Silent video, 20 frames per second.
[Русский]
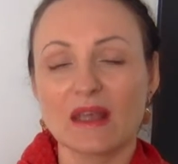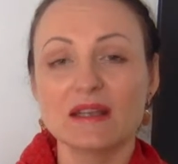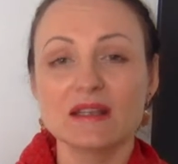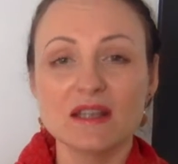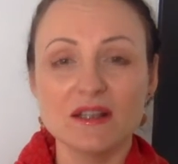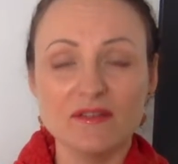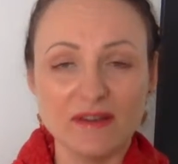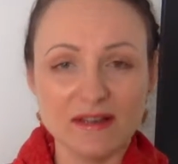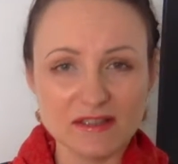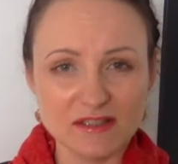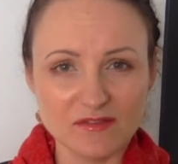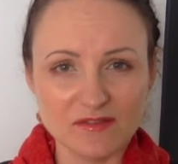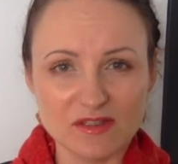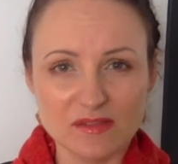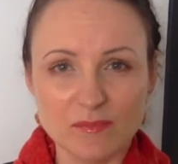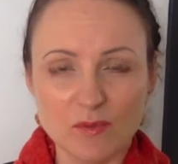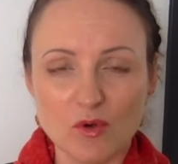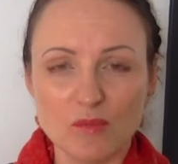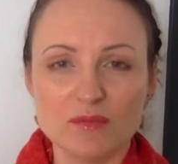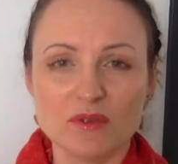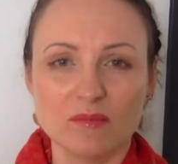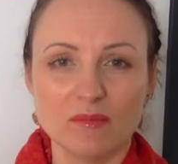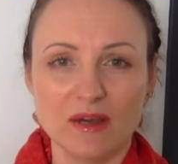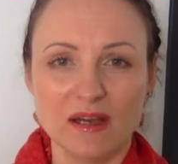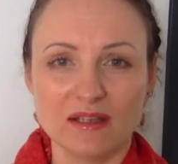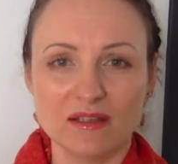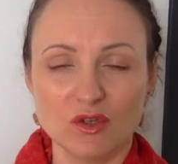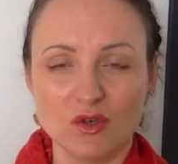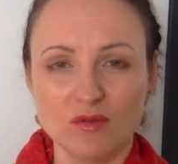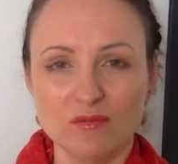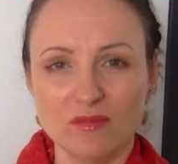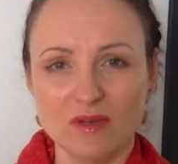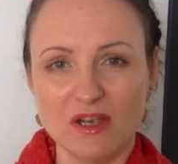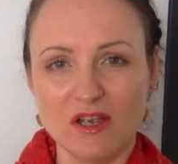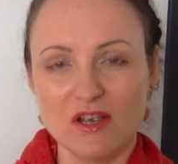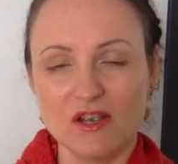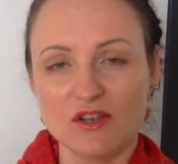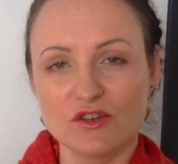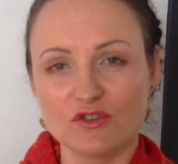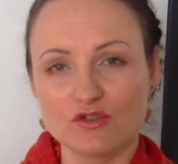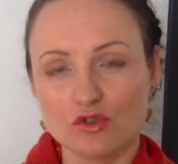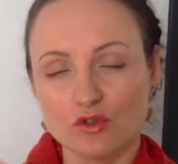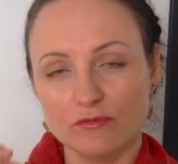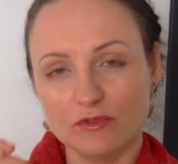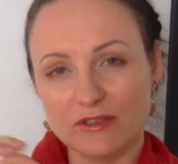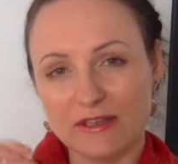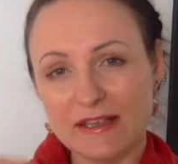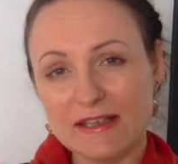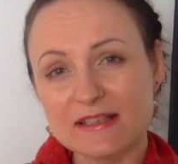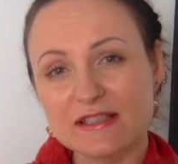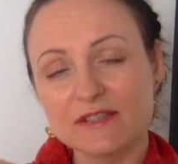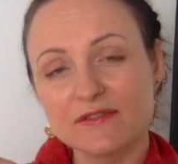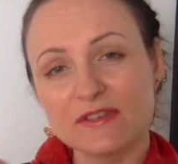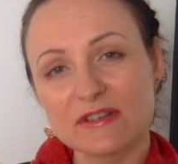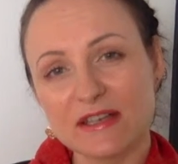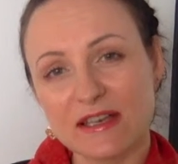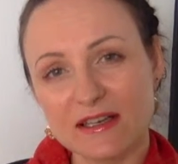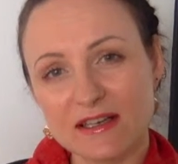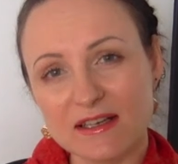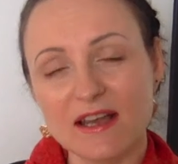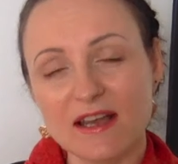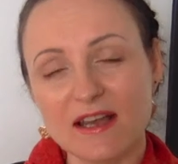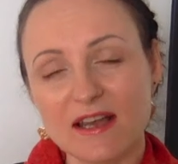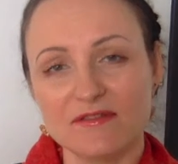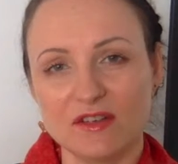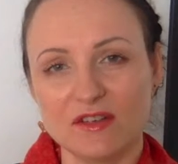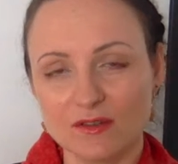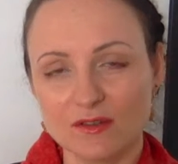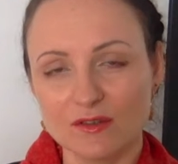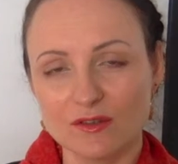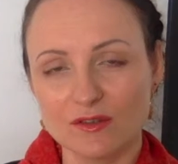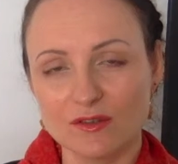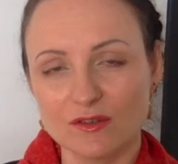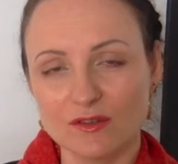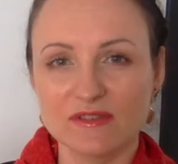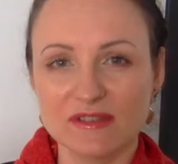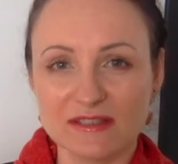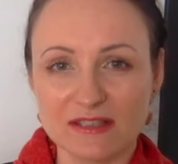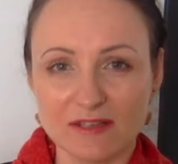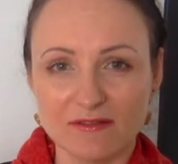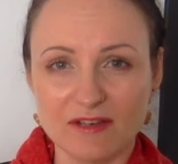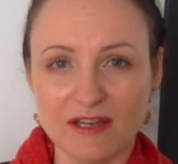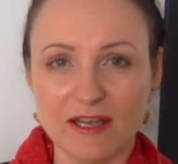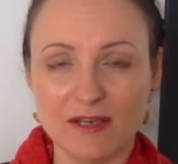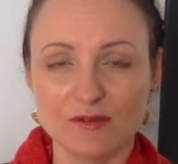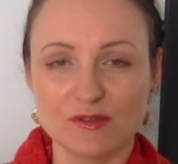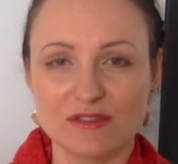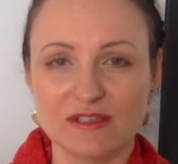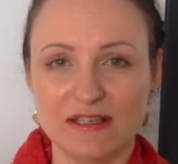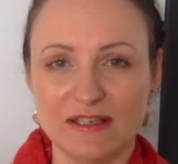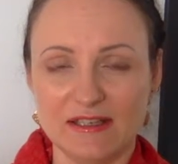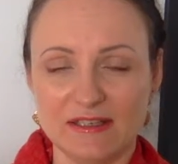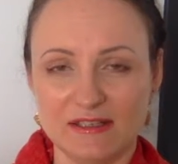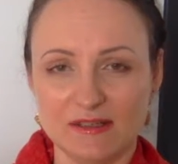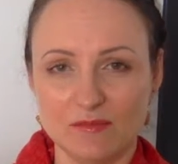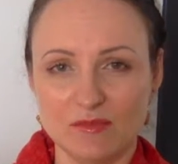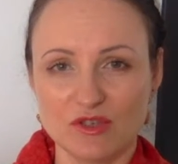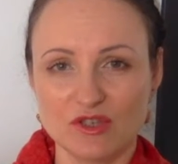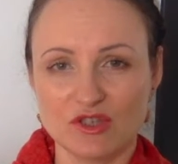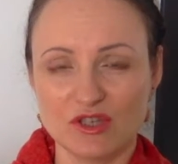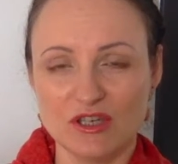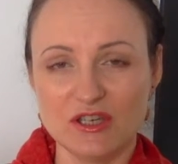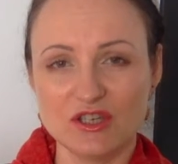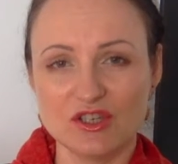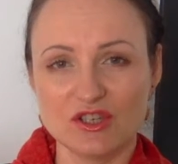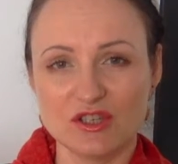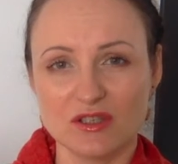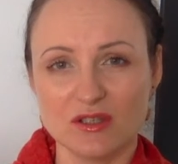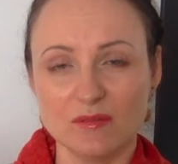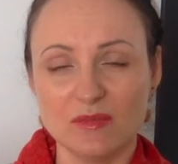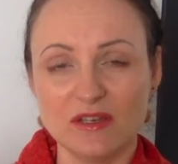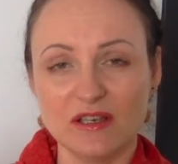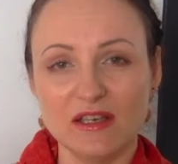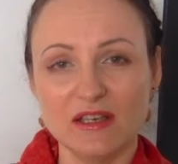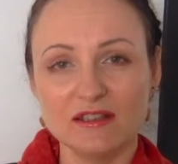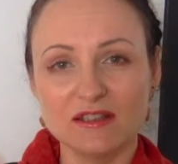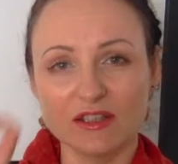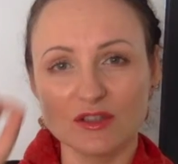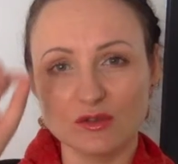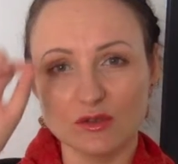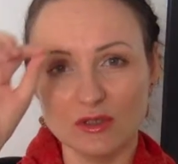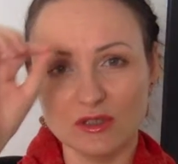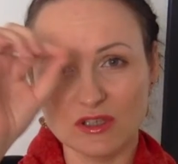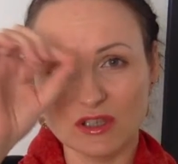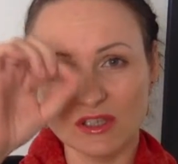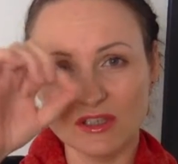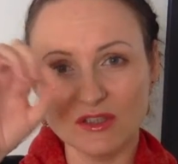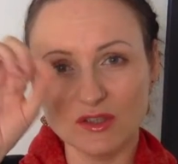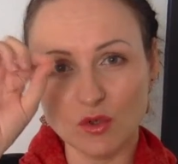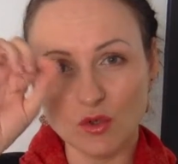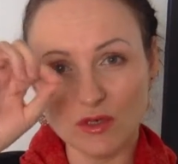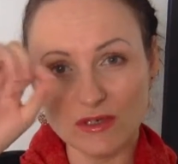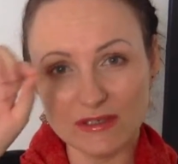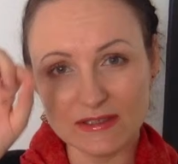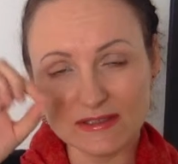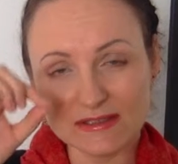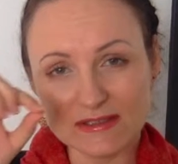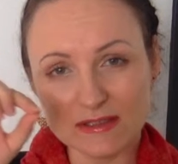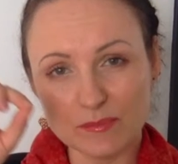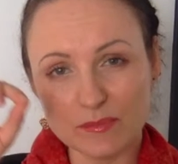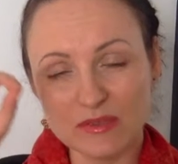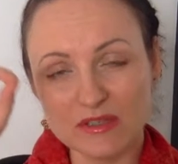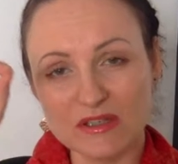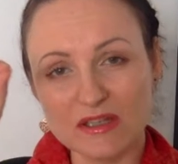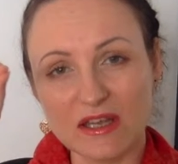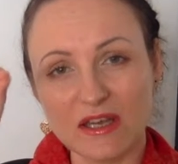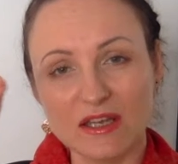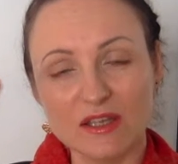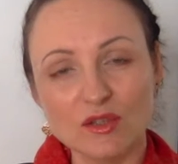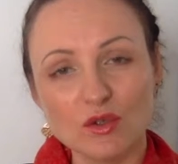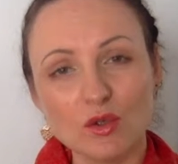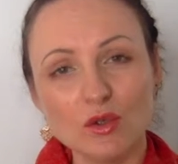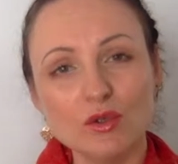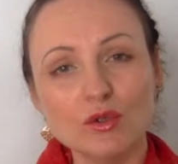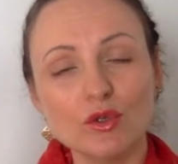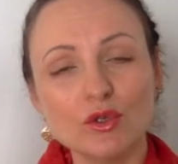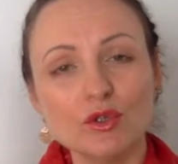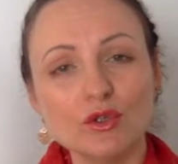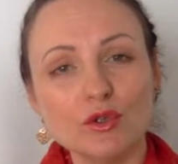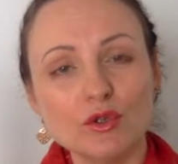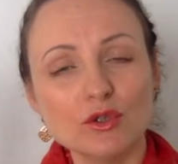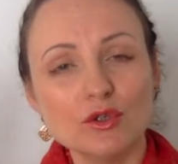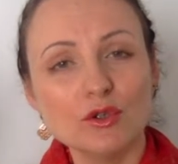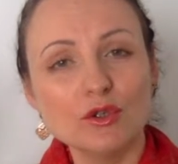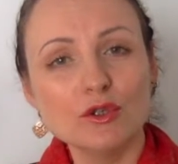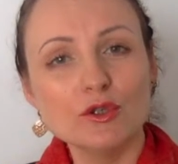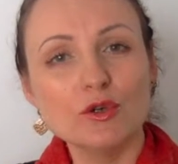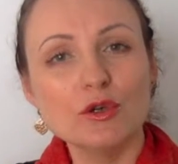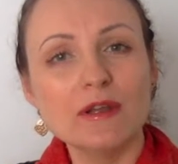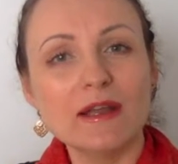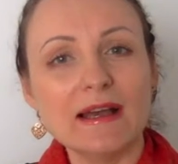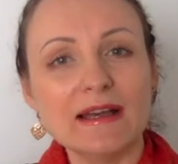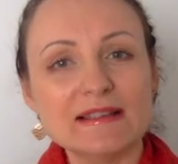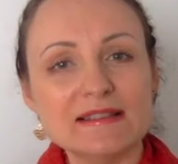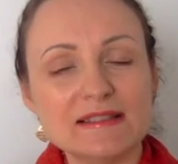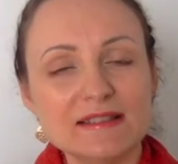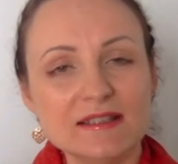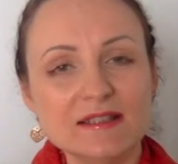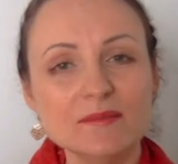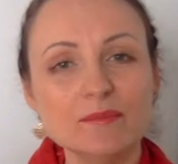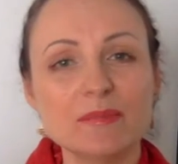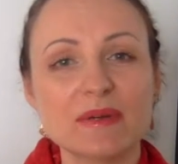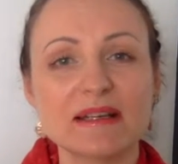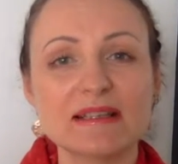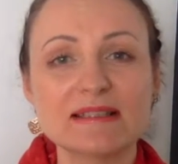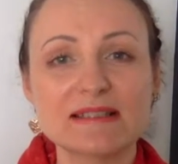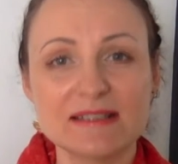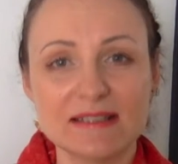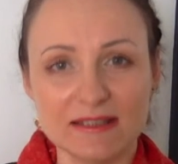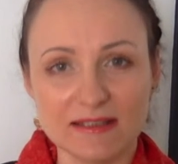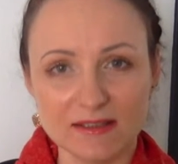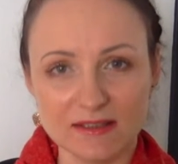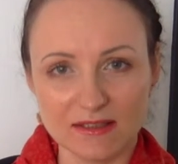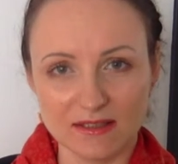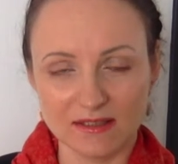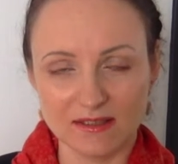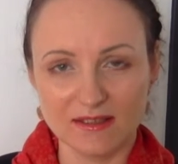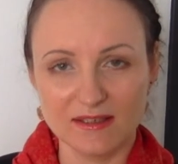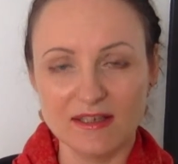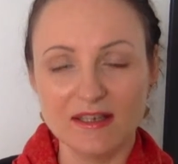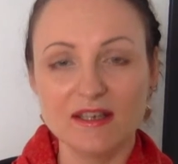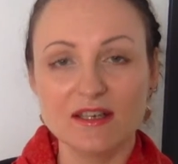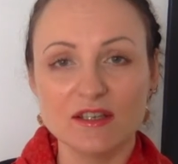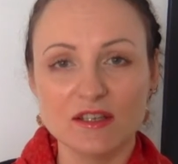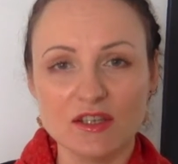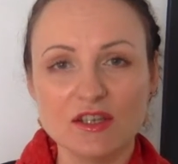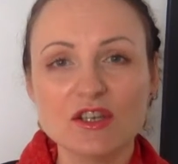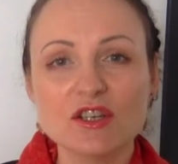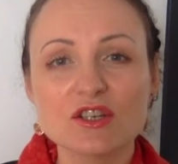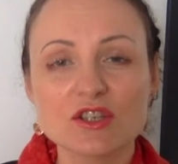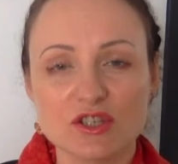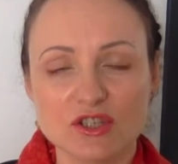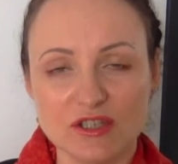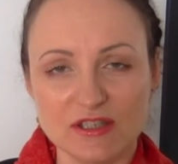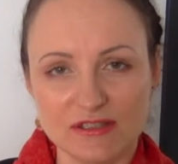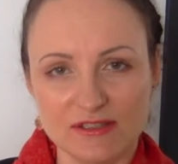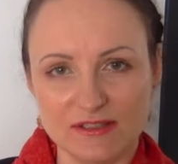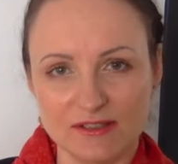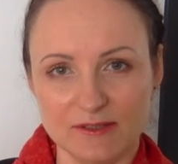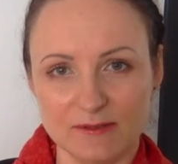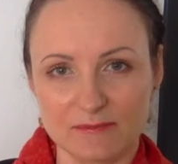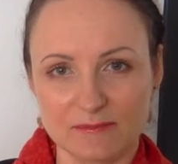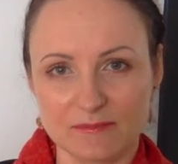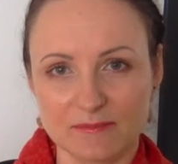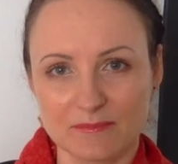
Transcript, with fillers: давайте вспомним о том, что вот эти фотографии, которые выставляются этими женщинами, это только 0,00001% их жизни.